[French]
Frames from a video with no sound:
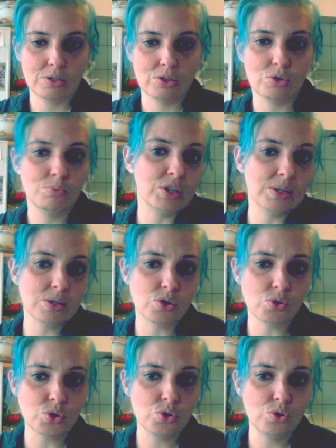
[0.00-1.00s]
de meringue
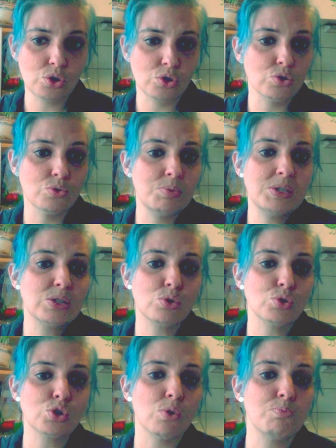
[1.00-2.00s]
sans sucre, de bistrot sans